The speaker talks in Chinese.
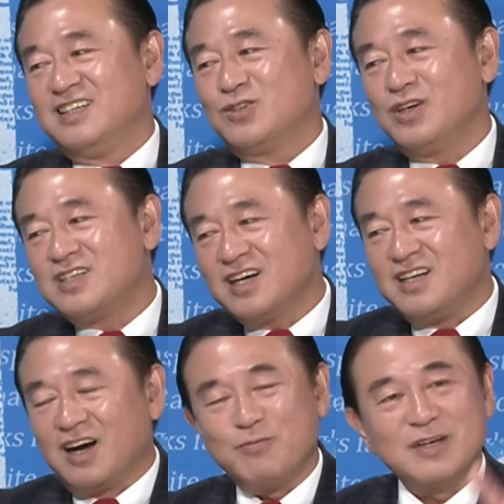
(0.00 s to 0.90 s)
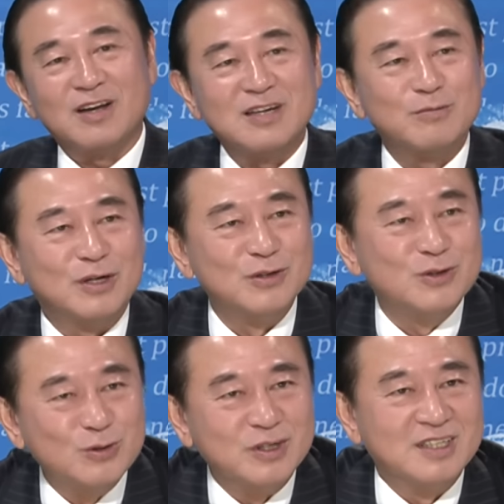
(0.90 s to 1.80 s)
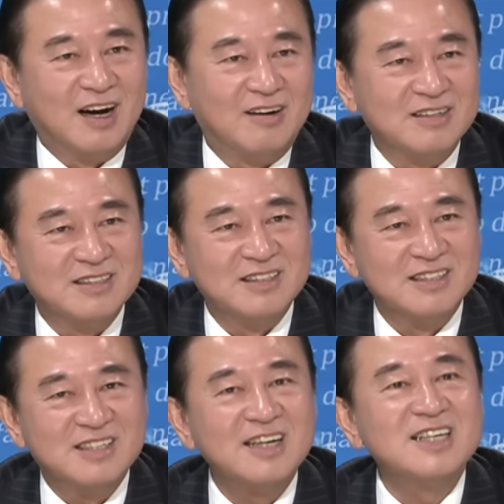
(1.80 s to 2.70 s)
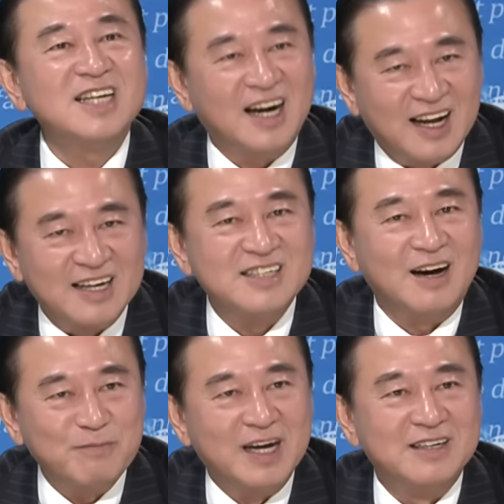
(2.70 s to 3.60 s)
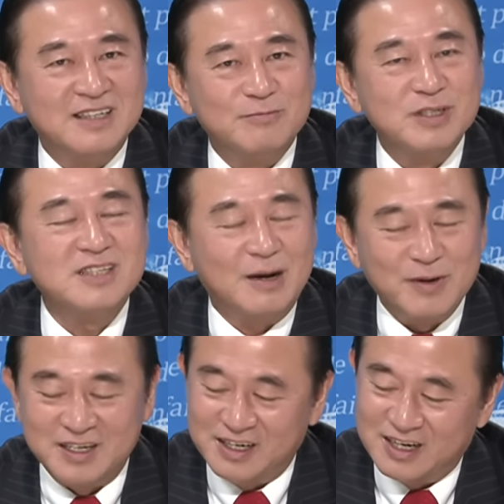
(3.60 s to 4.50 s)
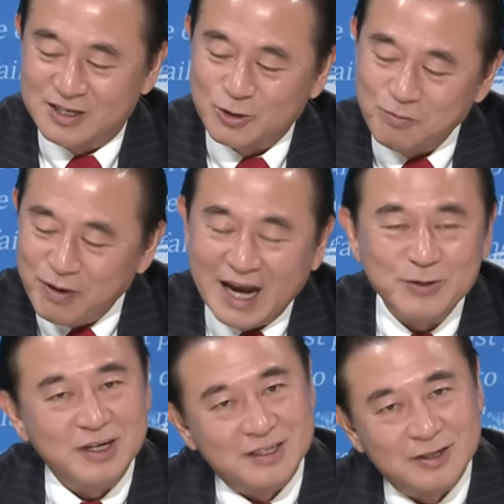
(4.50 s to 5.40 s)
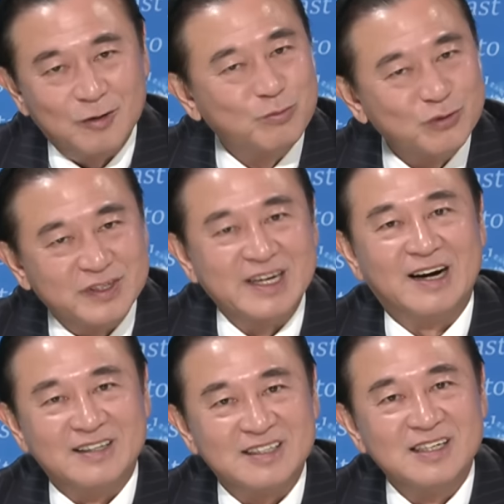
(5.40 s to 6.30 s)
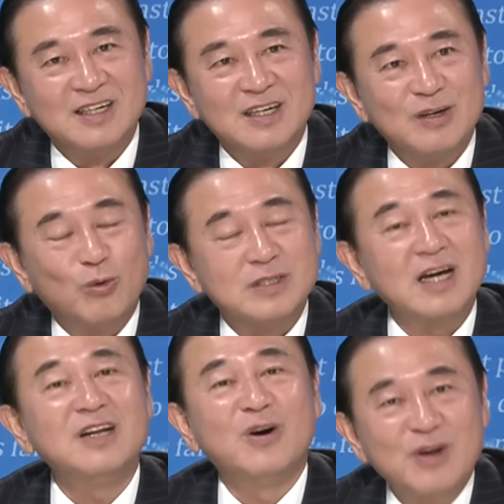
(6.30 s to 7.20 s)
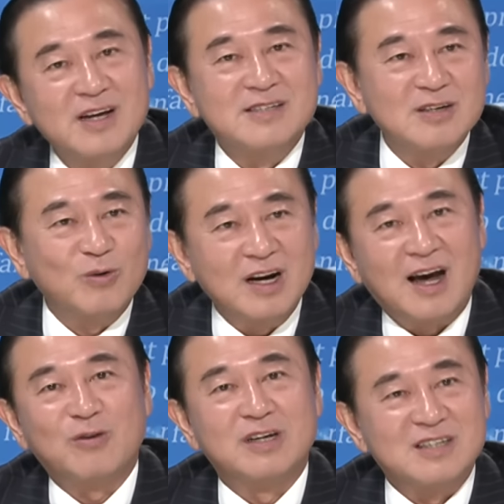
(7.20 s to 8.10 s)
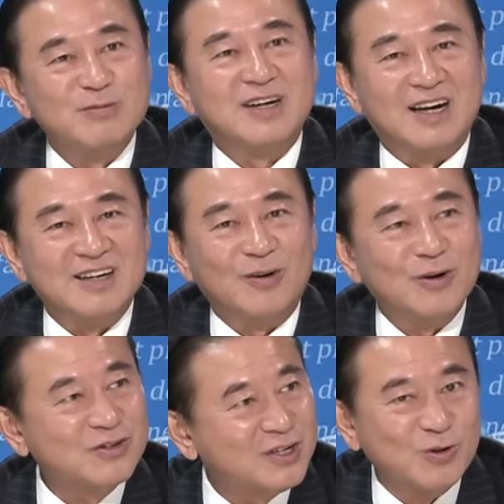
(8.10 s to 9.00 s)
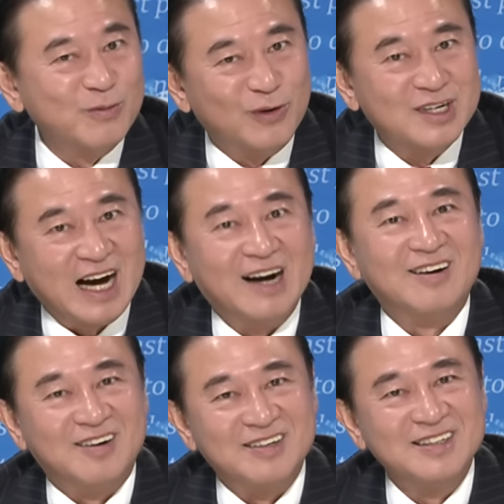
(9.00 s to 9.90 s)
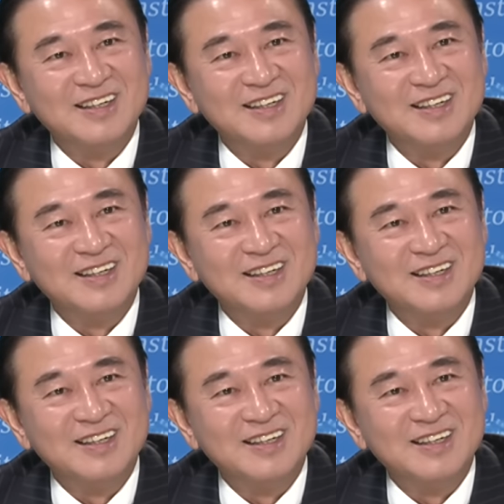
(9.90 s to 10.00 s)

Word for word: 所以这个你要必须要特别去注意到，接下来下半年不是下半年了，从八月以后不一样。我在六月的时候，万能鬼什么跟你讲，我七月没讲哦，